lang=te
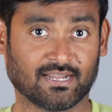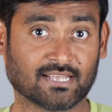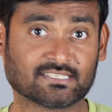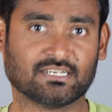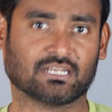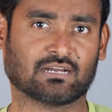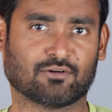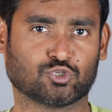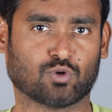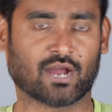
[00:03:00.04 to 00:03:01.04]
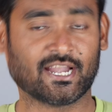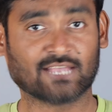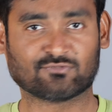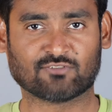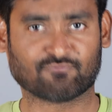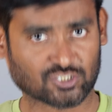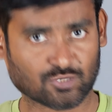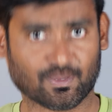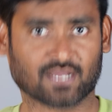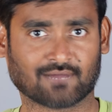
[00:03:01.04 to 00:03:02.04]
ఇండస్ ఇండ్ కావచ్చు ఐడిఎఫ్సి
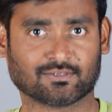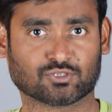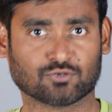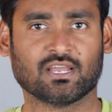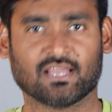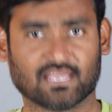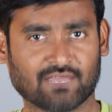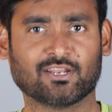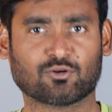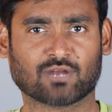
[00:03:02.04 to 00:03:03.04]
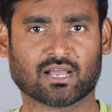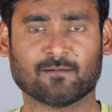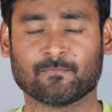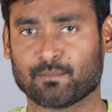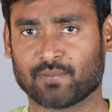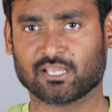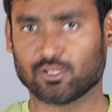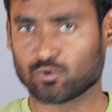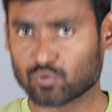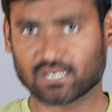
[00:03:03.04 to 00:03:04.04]
ఫస్ట్ బ్యాంక్ కావచ్చు ఇవన్నీ కూడా మనకి
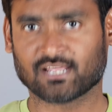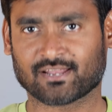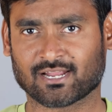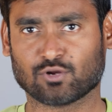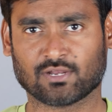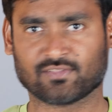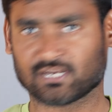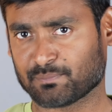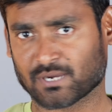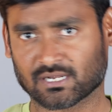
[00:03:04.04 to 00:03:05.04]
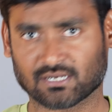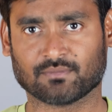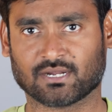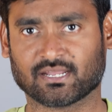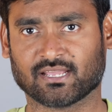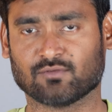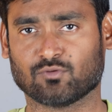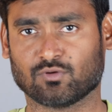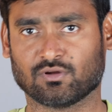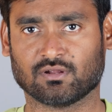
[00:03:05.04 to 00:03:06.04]
రూరల్ ఏరియాలో లేదంటే పట్టణం అంటే
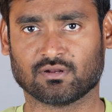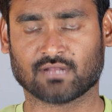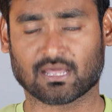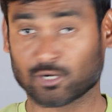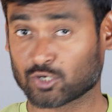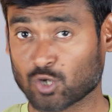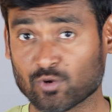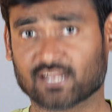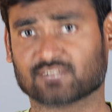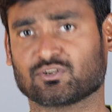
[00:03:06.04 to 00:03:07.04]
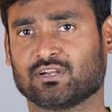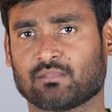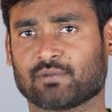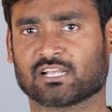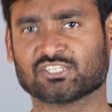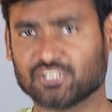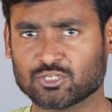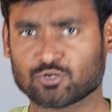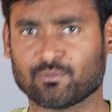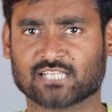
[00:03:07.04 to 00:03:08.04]
నార్మల్ టౌన్ ఏరియాస్లో లేదనమాట
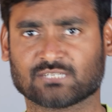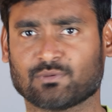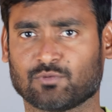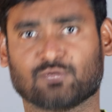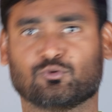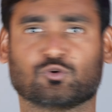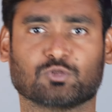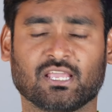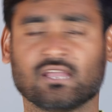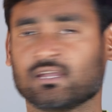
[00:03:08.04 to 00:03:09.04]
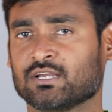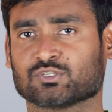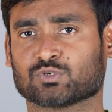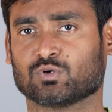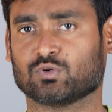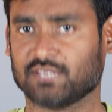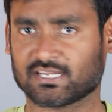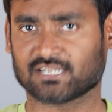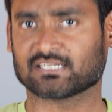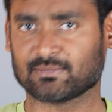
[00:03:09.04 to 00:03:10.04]
సిటీస్లో మ్యాక్సిమం అయితే ఉంటుంది సో
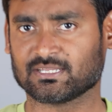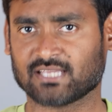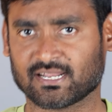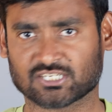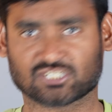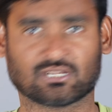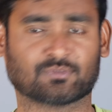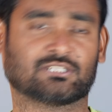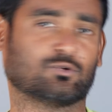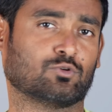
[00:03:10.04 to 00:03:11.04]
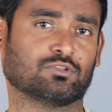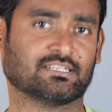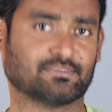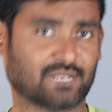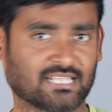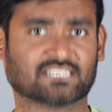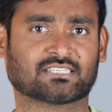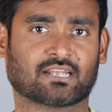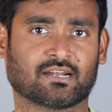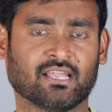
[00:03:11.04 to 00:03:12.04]
ఇక్కడ చాలామందికి రిజెక్షన్ ఆప్షన్ అయితే ఉంటుంది కదా మీరు ఏం
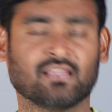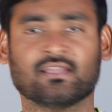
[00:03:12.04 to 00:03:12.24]
చేస్తారంటే